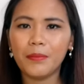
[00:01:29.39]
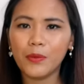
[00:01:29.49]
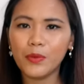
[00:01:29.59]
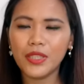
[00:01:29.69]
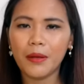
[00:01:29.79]

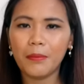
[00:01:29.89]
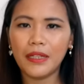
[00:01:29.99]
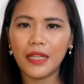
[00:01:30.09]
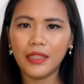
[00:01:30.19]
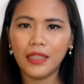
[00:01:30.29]

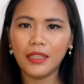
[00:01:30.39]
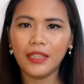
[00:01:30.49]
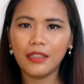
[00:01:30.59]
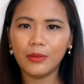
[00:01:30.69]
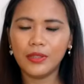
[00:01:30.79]
pag-uusapan natin
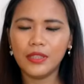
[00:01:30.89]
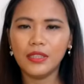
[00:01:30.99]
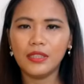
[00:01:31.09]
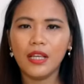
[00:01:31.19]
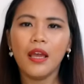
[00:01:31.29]
ngayon
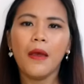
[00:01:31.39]
is